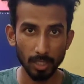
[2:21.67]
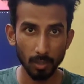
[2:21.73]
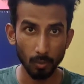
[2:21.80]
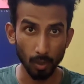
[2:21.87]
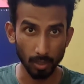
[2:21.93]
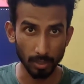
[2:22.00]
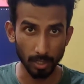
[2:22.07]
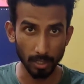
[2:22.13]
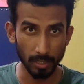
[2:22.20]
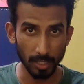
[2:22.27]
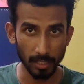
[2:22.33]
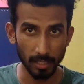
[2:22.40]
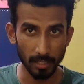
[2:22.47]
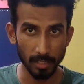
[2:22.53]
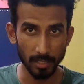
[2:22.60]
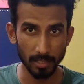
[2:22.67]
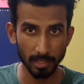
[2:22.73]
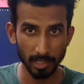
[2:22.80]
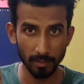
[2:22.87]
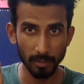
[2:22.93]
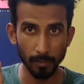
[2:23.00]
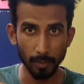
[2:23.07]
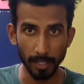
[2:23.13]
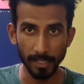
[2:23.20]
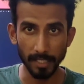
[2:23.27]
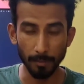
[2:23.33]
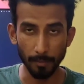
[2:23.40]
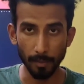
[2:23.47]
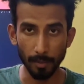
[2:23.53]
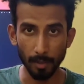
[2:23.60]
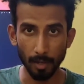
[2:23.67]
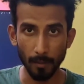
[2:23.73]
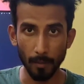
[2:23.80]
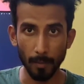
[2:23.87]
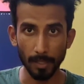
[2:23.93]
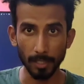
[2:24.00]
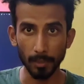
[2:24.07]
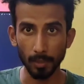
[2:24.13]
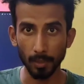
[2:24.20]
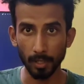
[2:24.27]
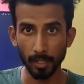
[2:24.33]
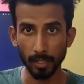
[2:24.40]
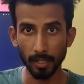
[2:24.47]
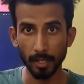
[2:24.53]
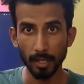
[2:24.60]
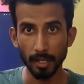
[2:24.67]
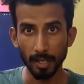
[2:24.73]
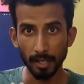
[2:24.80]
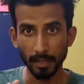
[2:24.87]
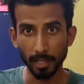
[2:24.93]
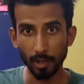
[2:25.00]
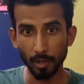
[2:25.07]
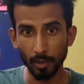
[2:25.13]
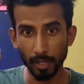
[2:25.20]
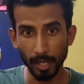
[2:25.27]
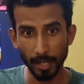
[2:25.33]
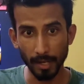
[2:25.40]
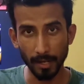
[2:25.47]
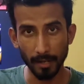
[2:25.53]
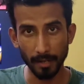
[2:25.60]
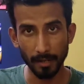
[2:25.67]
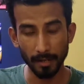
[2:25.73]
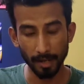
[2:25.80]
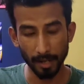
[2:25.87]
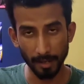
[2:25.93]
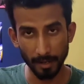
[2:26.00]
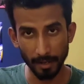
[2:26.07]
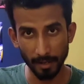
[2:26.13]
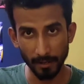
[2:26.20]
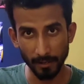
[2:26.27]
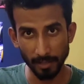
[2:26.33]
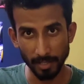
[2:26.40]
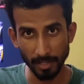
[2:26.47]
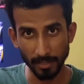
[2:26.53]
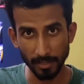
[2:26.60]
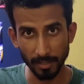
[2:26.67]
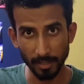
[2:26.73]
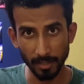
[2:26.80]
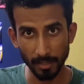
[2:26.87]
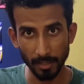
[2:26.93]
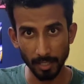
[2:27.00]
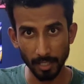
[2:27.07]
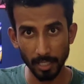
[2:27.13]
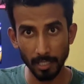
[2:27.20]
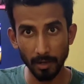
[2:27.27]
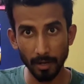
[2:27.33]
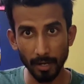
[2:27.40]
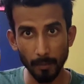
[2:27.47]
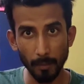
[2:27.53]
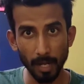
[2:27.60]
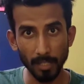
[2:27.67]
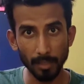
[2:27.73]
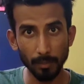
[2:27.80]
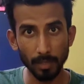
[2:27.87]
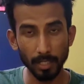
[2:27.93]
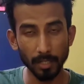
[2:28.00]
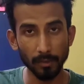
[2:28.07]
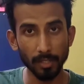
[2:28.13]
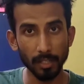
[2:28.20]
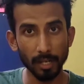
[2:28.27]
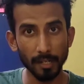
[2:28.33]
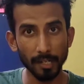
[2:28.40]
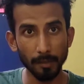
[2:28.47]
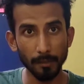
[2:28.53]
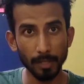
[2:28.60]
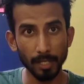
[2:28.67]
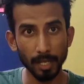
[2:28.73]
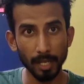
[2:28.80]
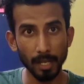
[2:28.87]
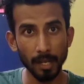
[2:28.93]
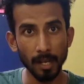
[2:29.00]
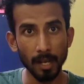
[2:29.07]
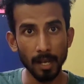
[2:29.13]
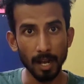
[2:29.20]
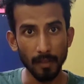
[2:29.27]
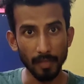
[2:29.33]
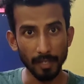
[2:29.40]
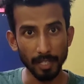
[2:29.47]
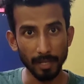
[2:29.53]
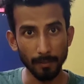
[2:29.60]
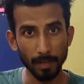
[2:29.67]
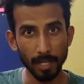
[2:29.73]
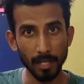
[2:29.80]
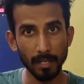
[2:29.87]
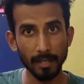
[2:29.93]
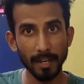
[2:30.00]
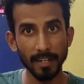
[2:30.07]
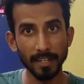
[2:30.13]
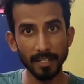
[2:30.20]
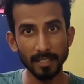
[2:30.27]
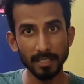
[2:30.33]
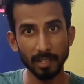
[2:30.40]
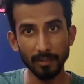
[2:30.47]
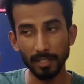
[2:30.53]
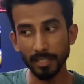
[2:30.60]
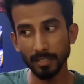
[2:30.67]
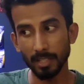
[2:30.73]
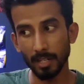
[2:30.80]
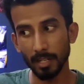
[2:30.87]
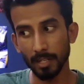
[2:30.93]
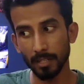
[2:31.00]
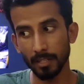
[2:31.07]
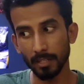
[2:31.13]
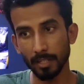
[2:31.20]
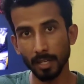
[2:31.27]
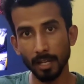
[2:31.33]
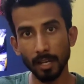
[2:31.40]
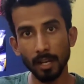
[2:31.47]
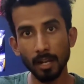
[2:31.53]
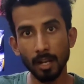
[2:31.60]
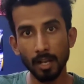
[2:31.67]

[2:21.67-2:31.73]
வந்து ஒருத்தருக்கு தான் இந்த டிசீஸே வந்து பாதிக்கப்படும் அப்போ பார்த்துக்கோங்க எந்த அளவுக்கு டேரான ரேரான டிஃபிஷியன்சின்றது இதுக்கான மாற்று மருந்து வந்து கண்டே பிடிக்கல அந்த டைமில் நைன்டிஸ் செவன்டீஸ் காலகட்டத்தில்